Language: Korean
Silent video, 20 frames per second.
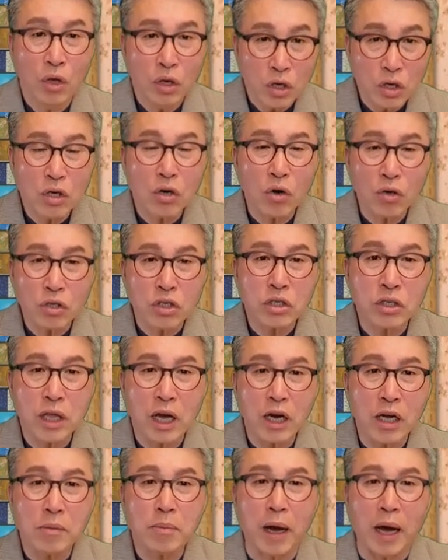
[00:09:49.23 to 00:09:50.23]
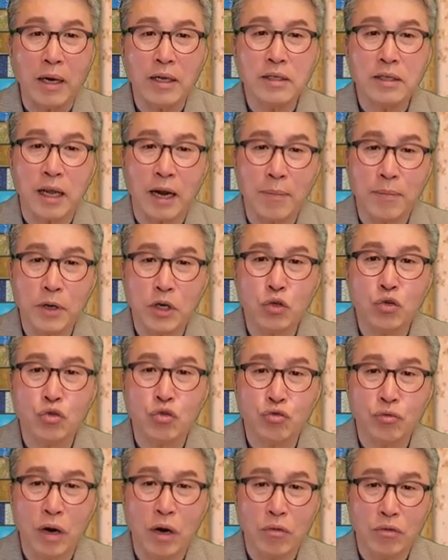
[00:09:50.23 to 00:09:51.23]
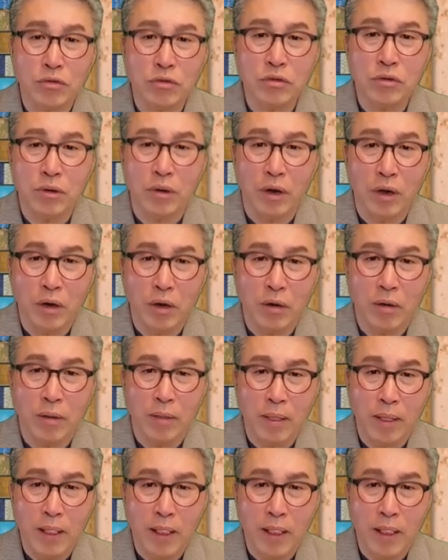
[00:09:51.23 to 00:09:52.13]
이런 신앙을 많은 사람들이 추구하고 있는 거예요.